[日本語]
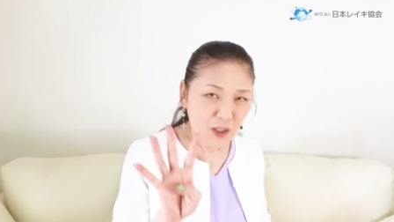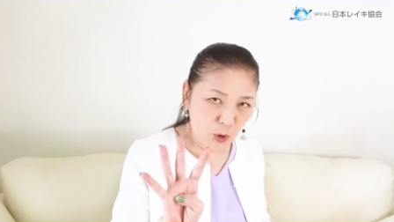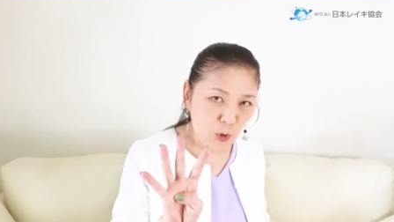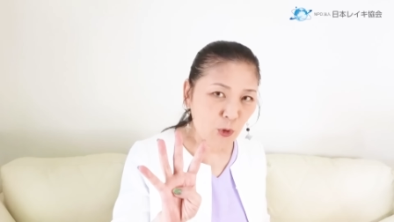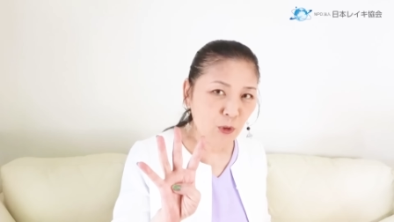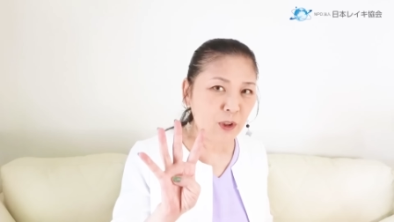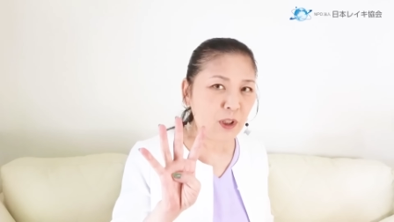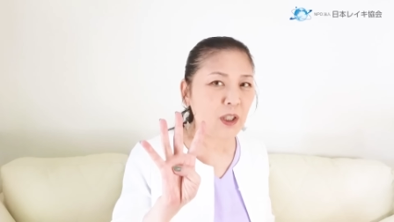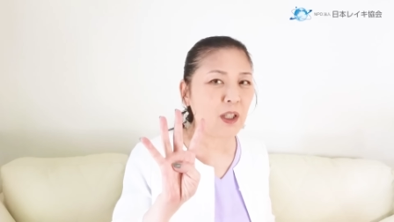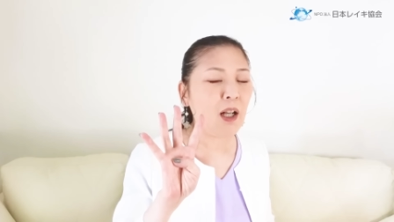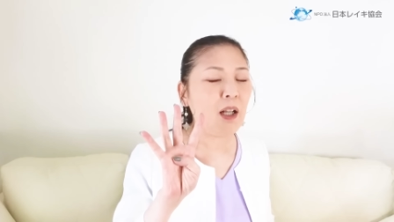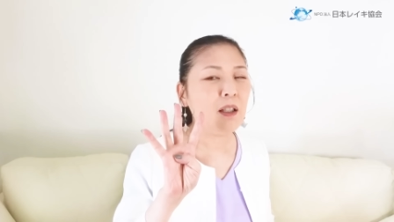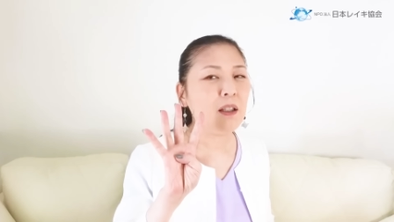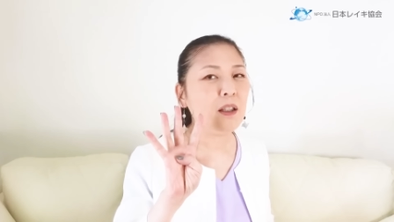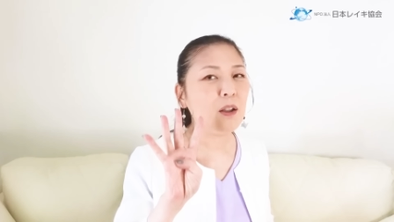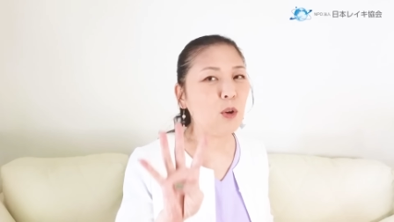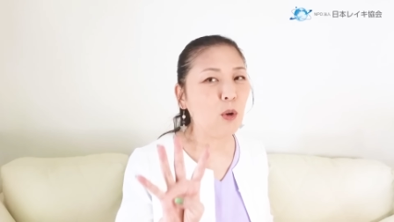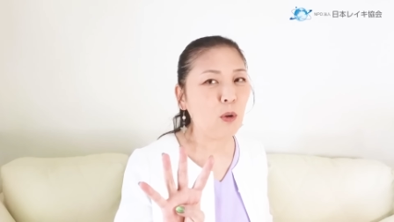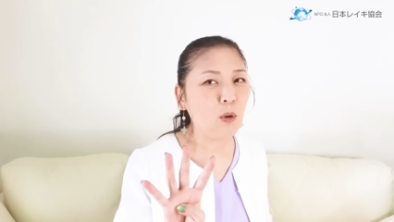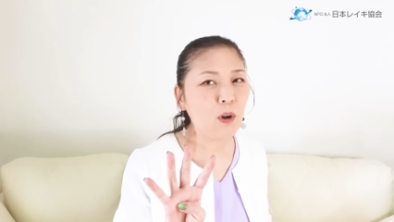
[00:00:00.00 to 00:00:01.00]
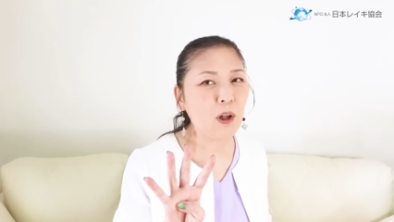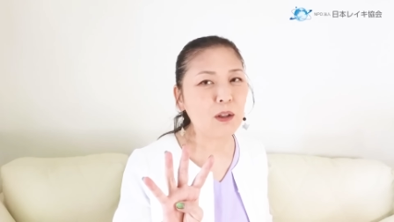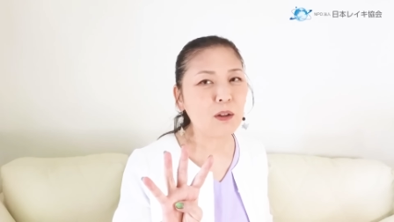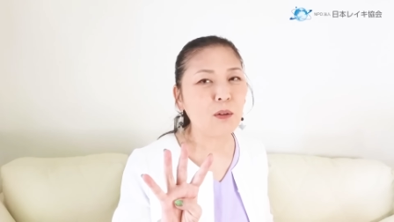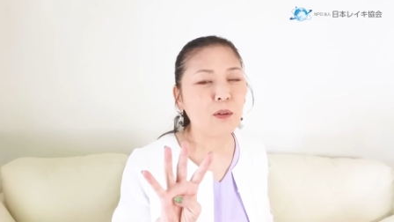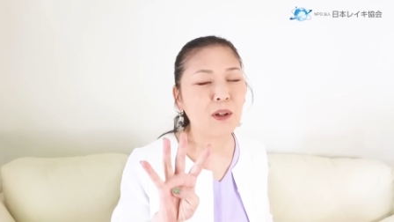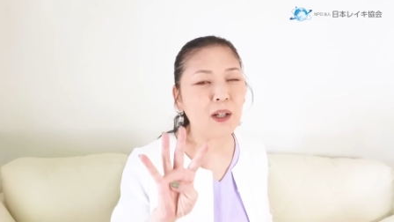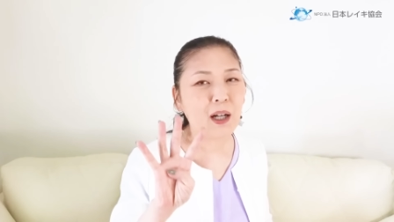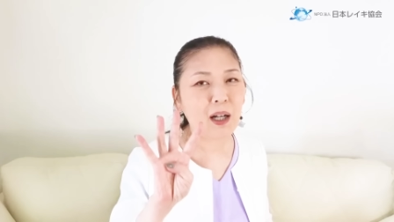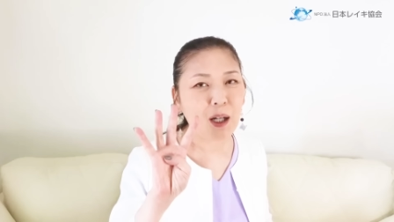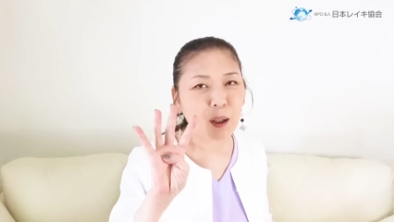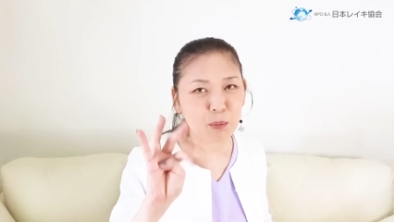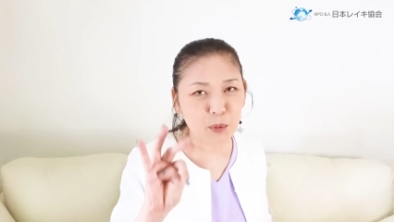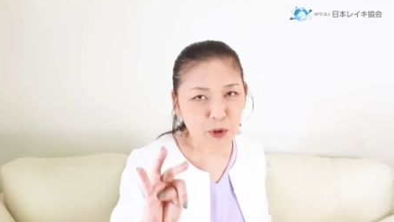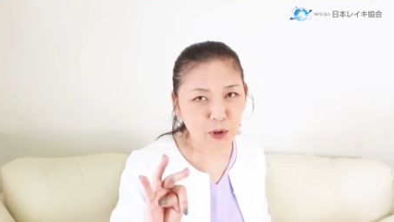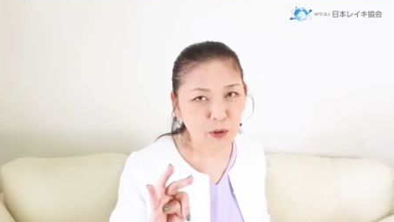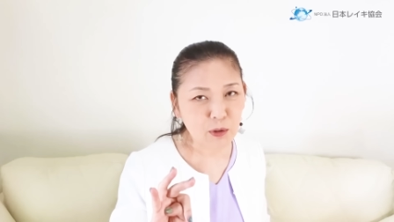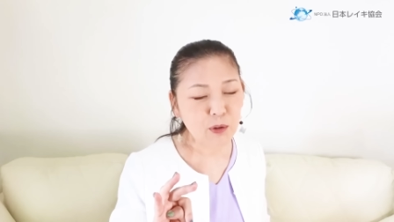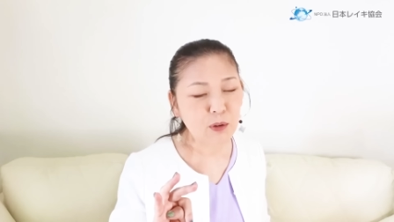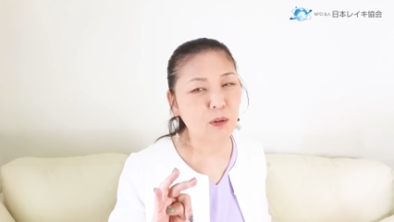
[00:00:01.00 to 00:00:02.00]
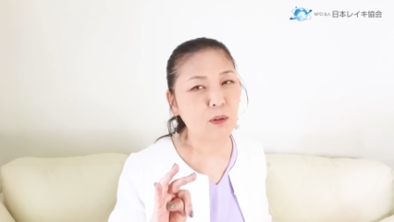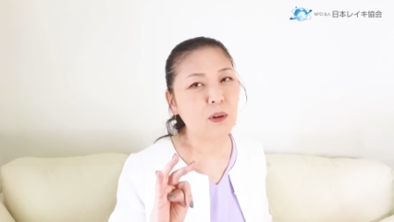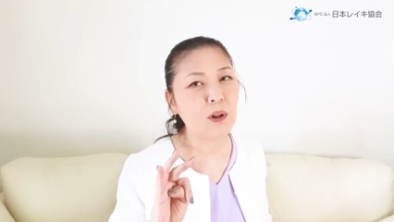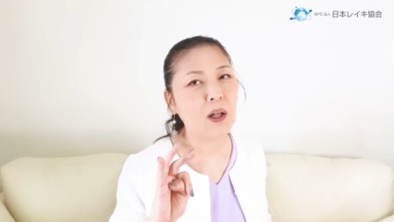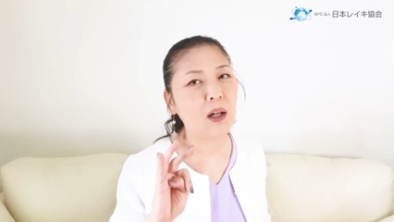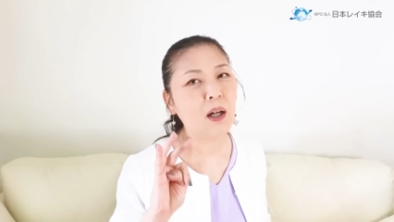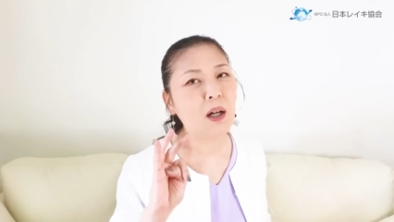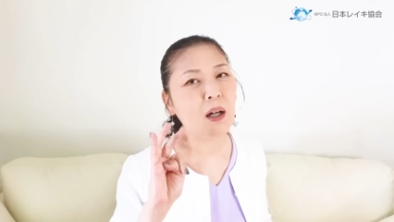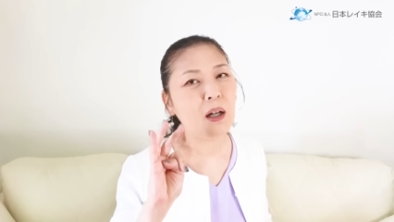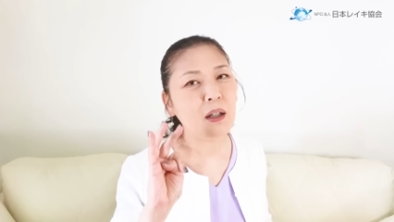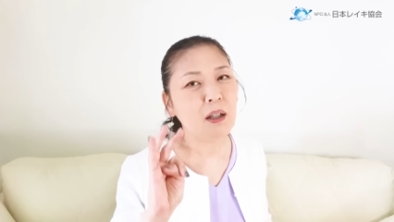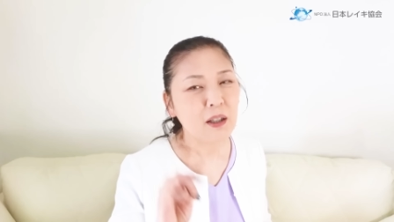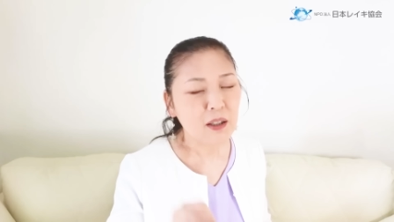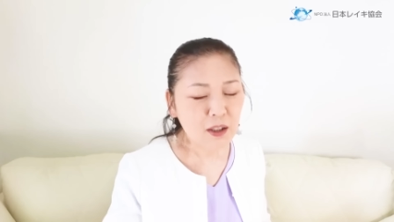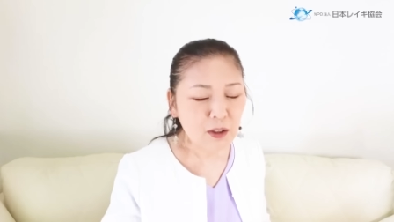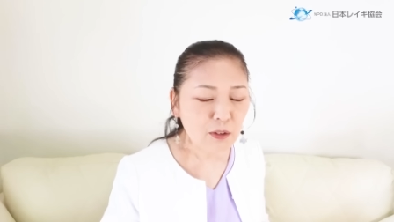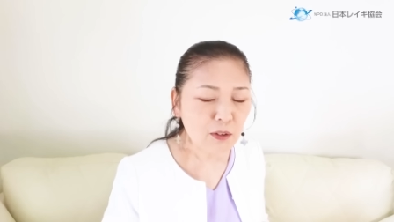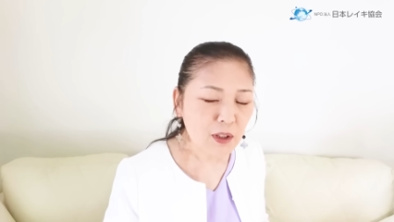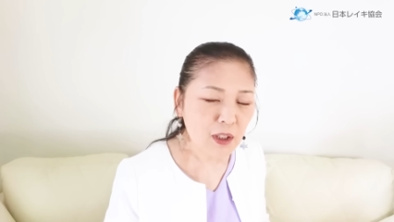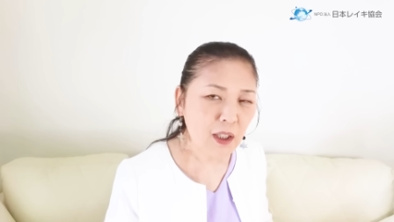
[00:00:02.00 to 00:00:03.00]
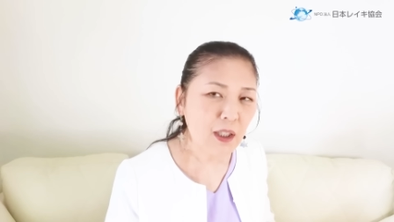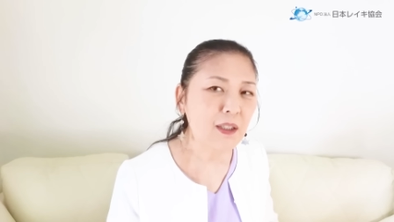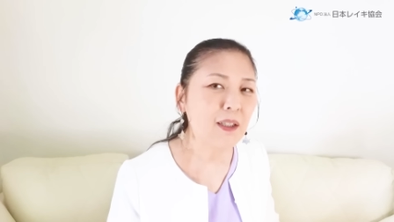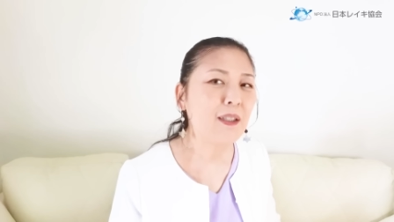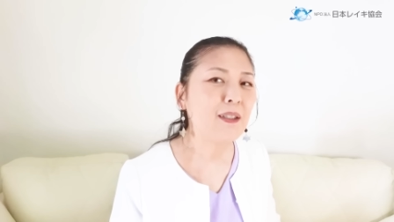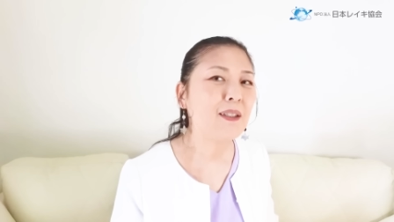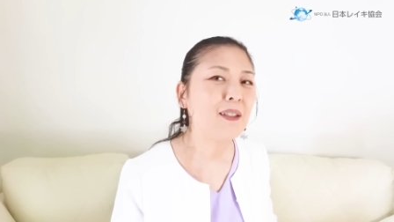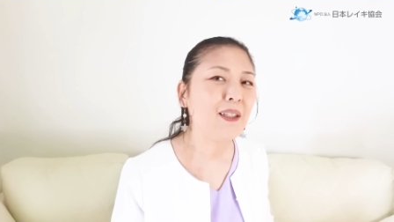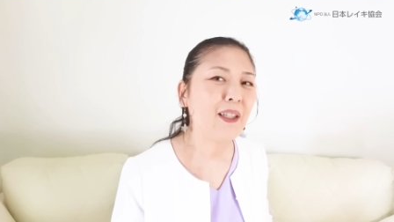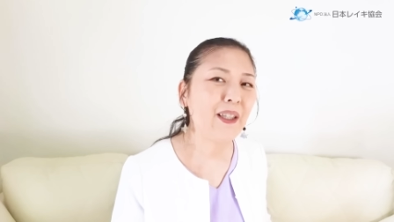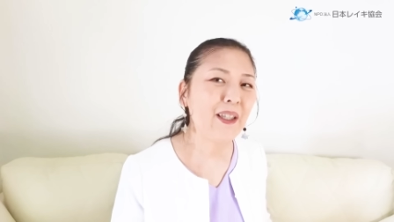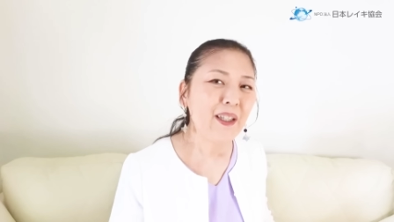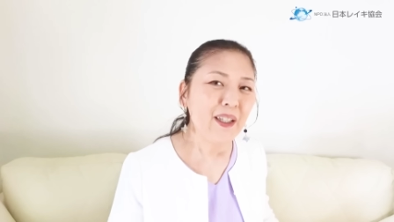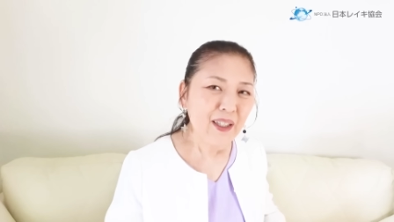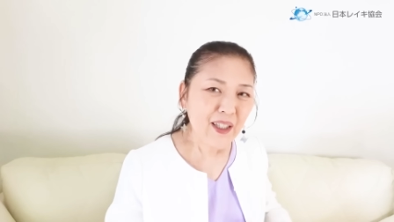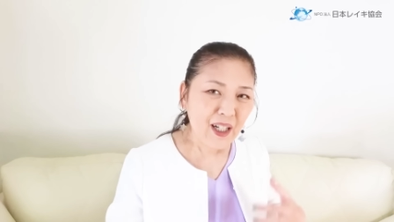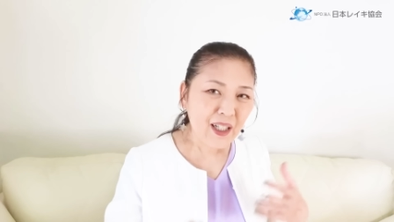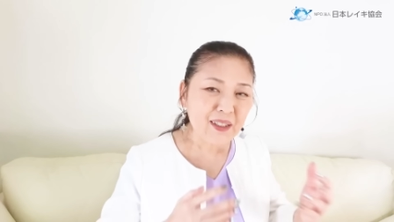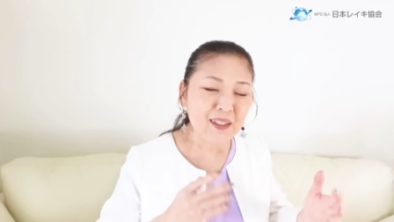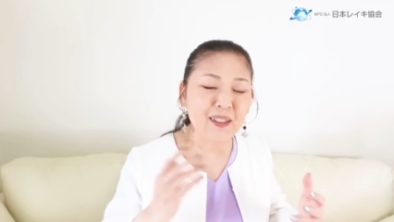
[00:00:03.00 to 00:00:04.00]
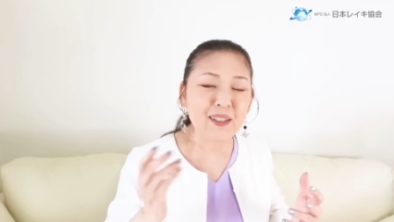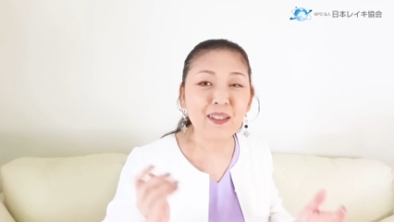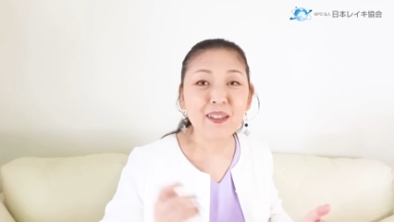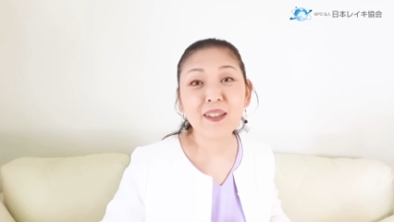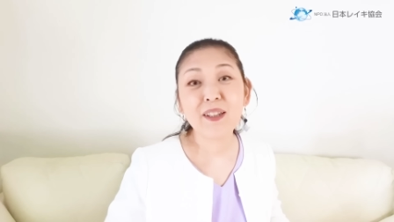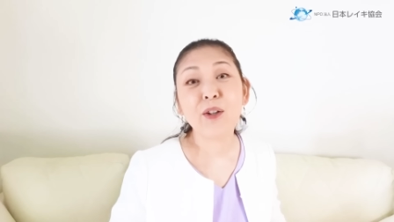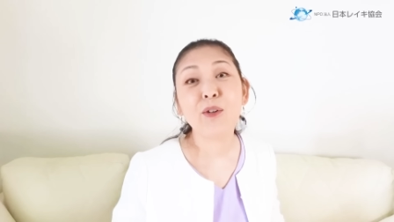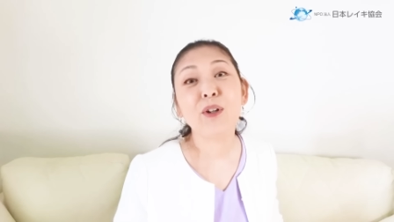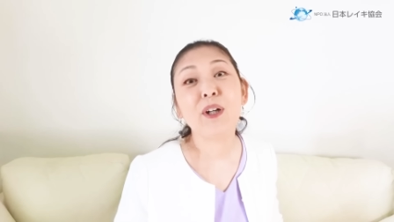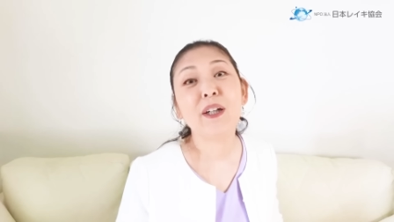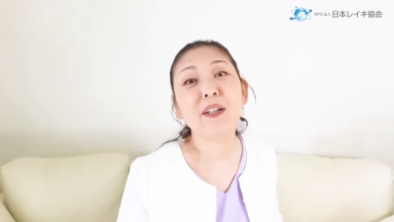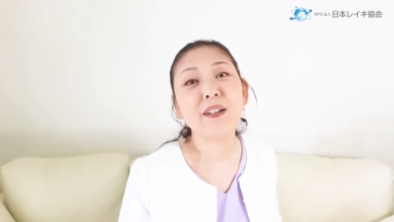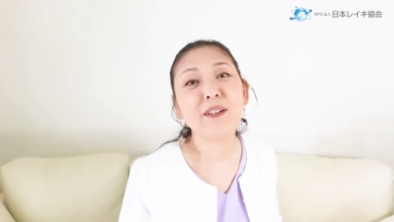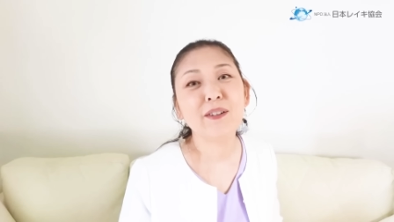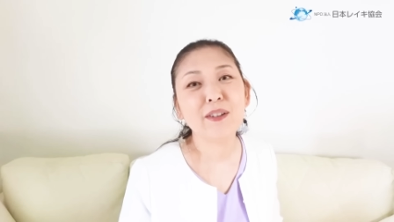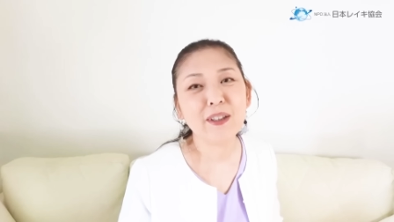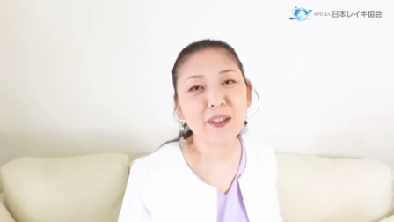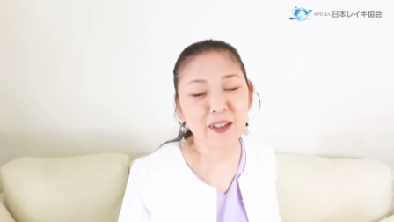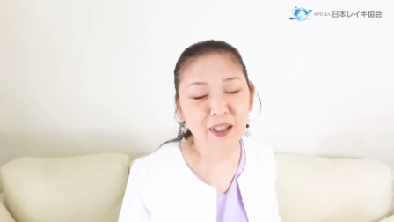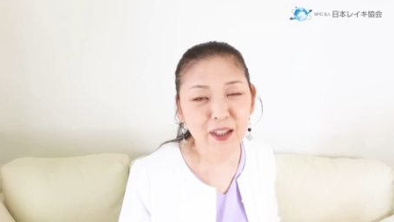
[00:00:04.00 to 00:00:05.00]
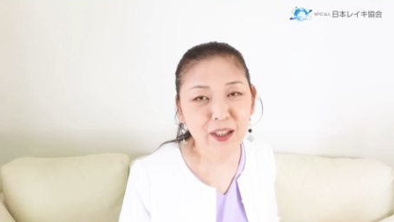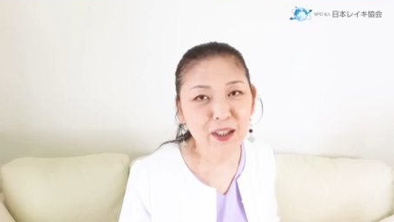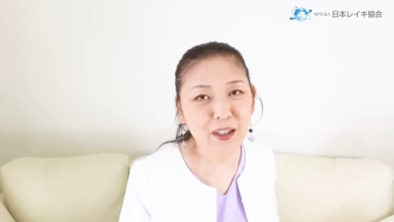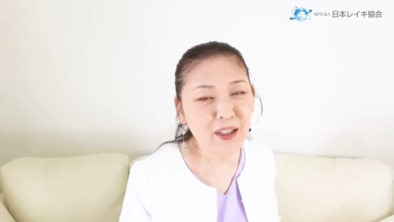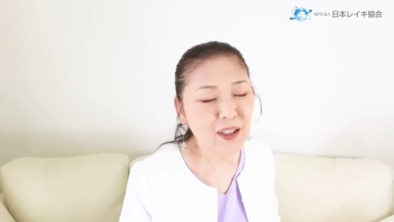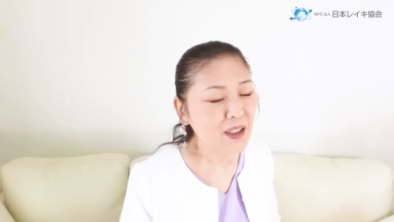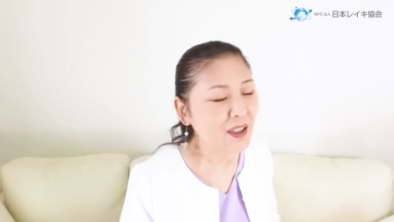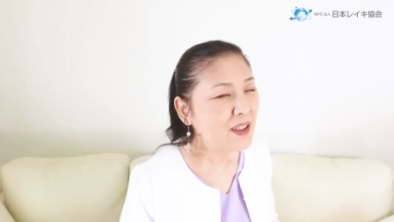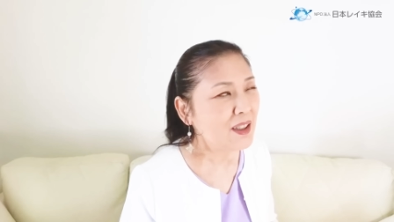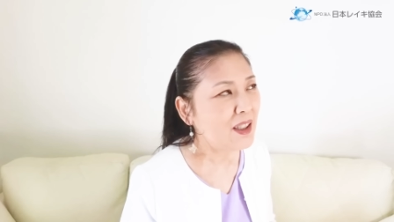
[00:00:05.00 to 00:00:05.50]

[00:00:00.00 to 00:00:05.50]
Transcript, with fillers: 本以外に動画とか、ブログとか、いろんな形で発信しておられるしね。